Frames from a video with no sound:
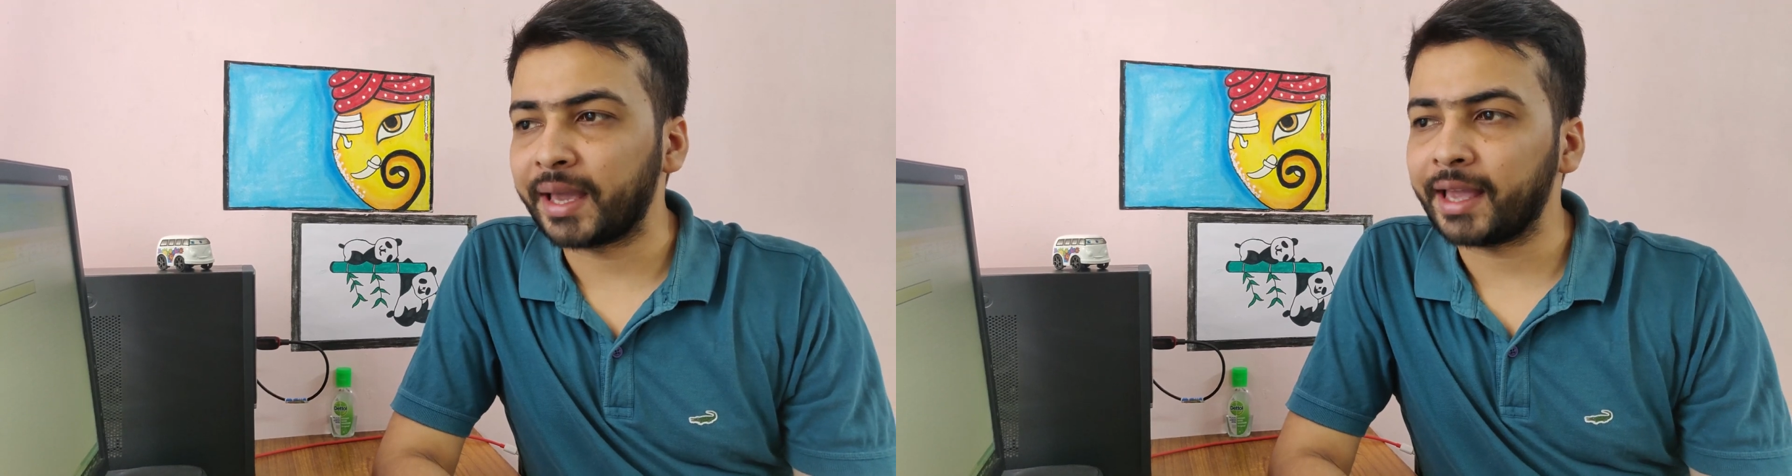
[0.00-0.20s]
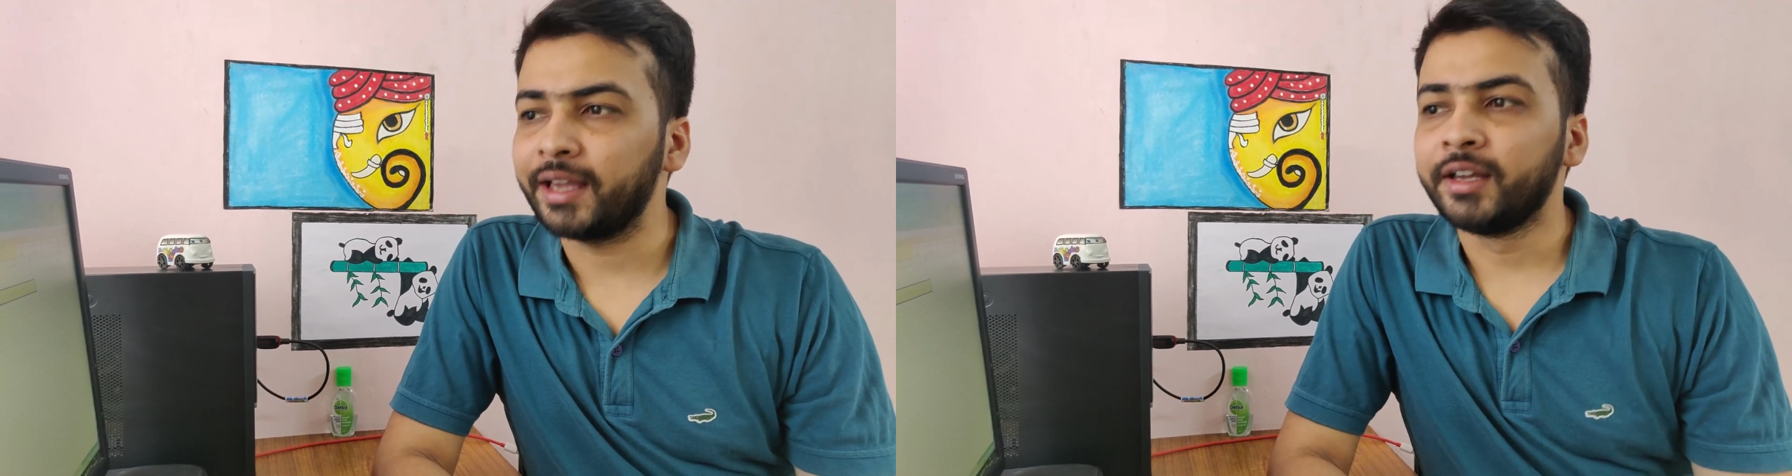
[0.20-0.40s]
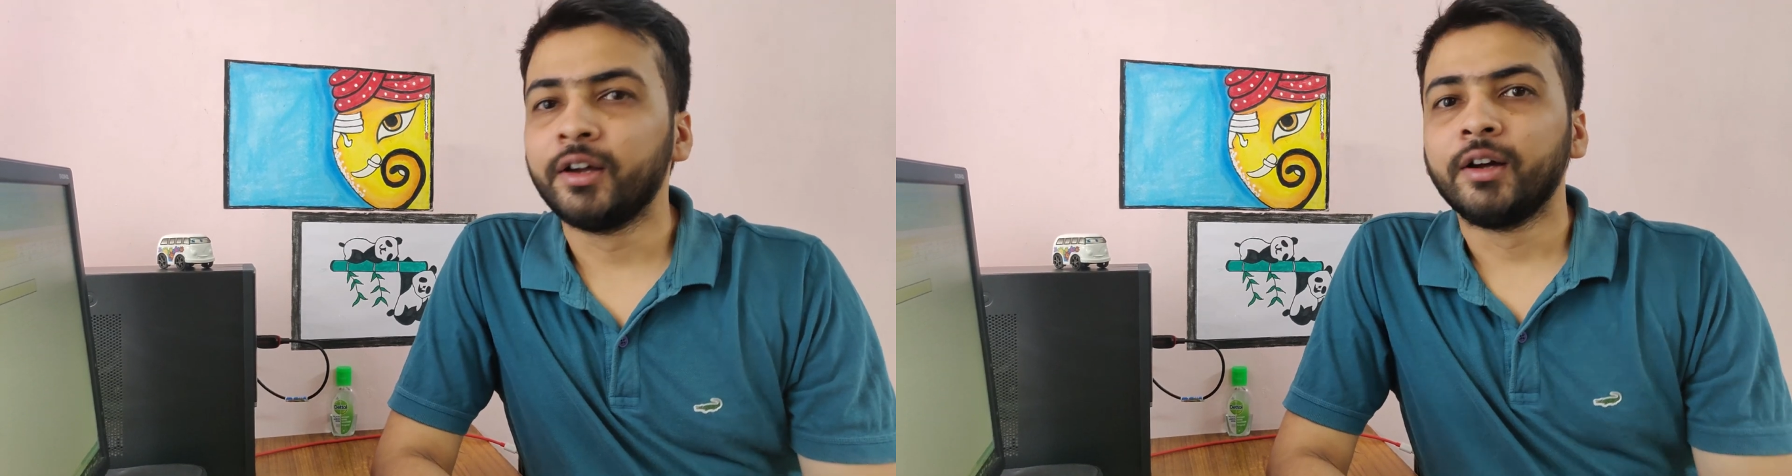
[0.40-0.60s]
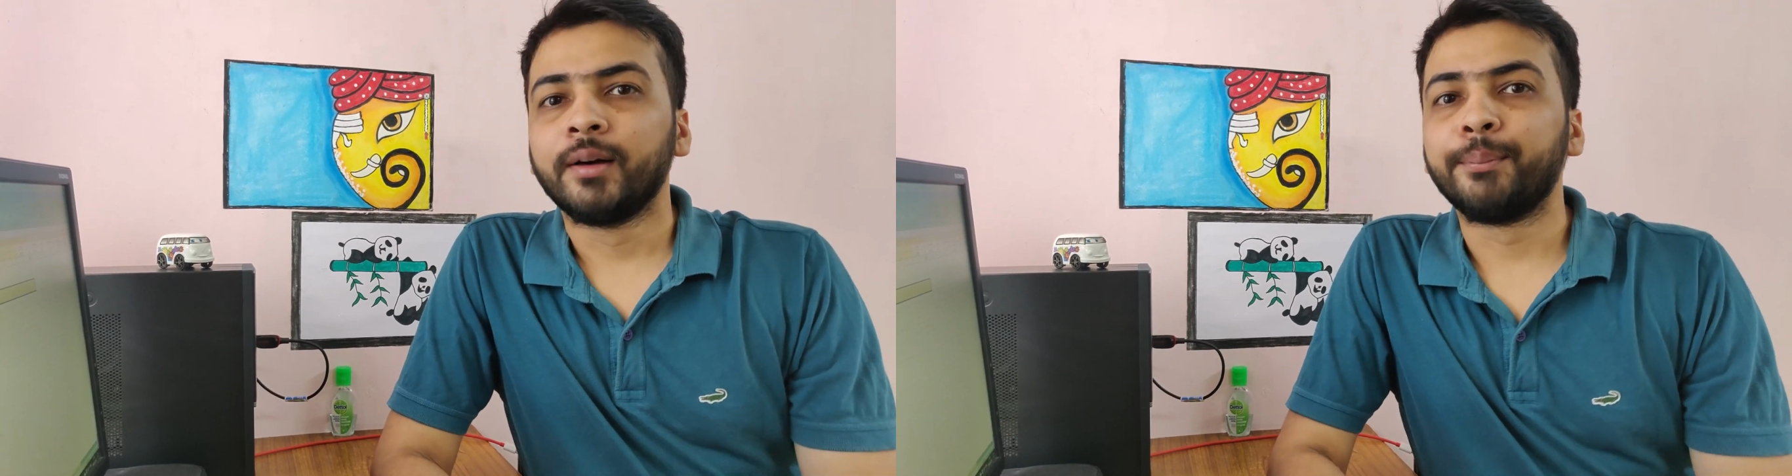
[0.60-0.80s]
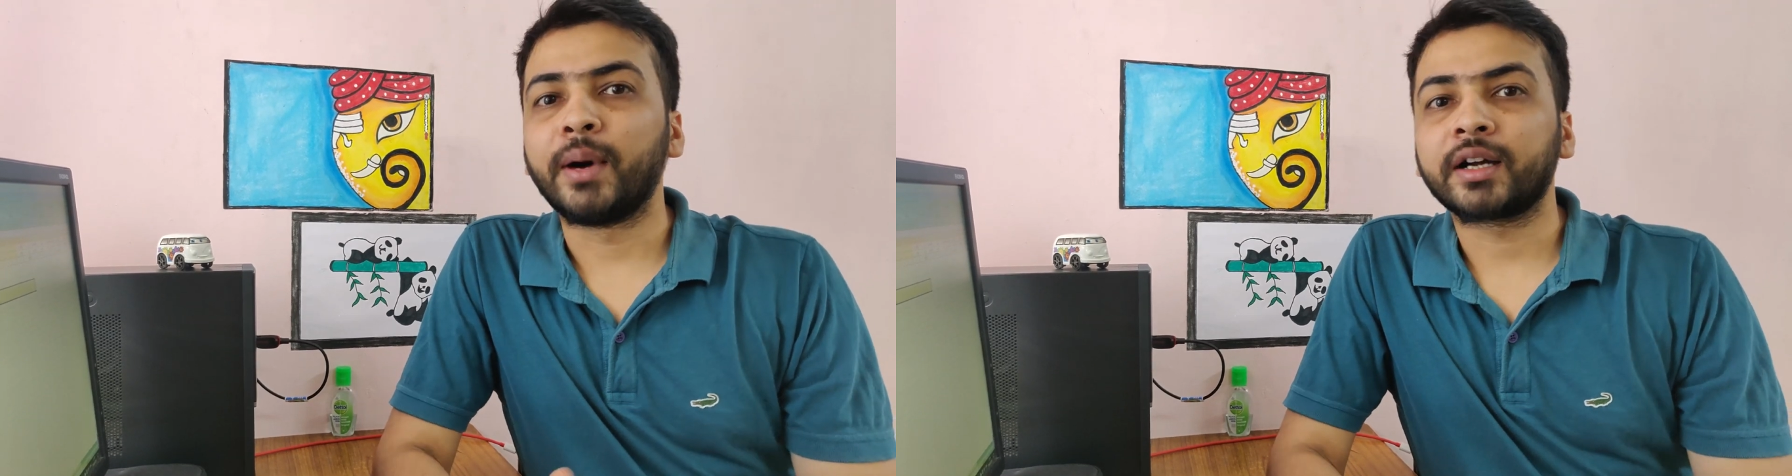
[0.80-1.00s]
मैं
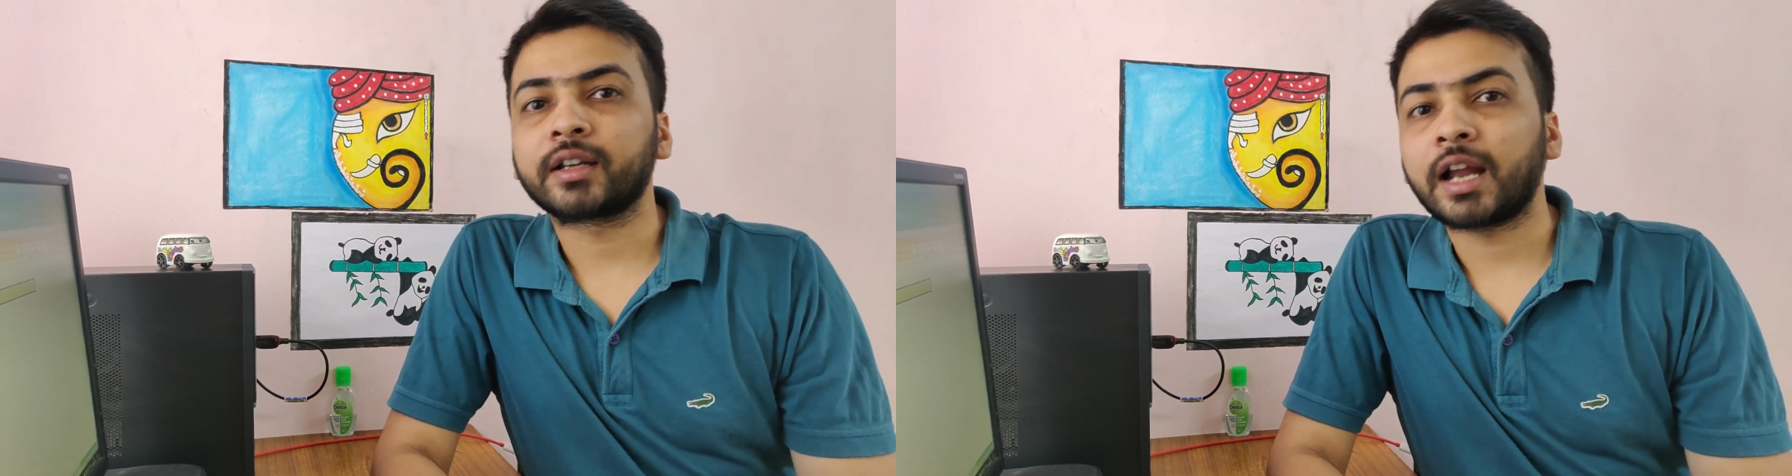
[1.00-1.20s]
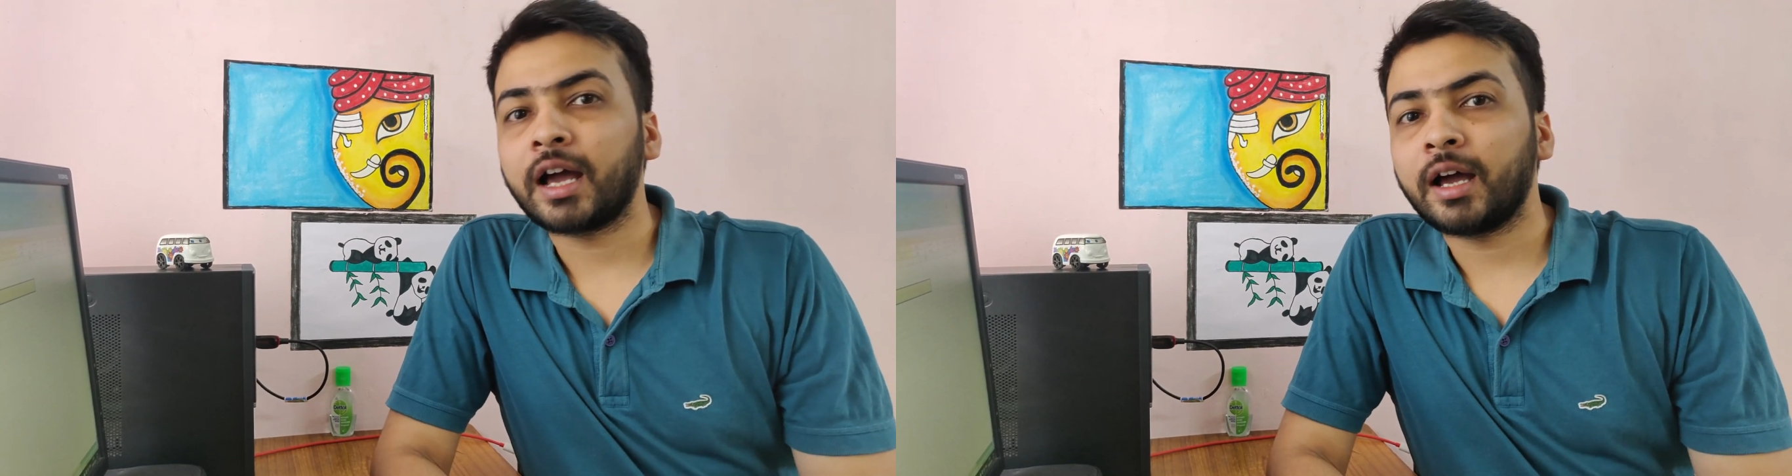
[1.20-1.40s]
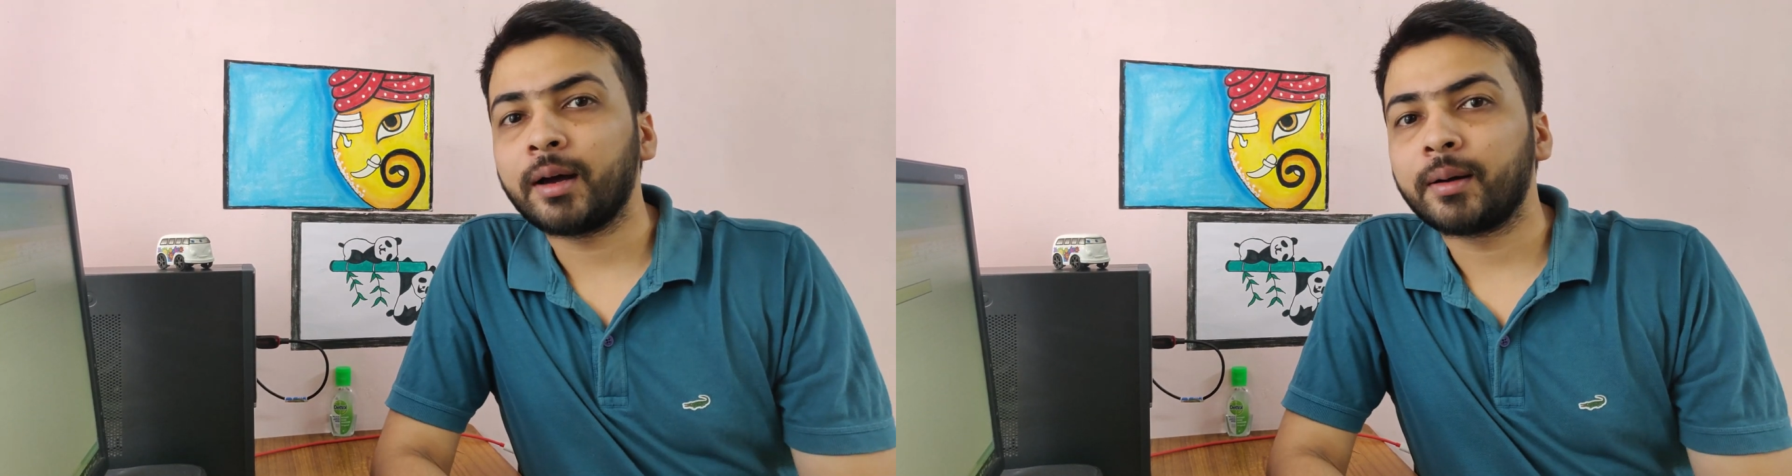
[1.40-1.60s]
बकरा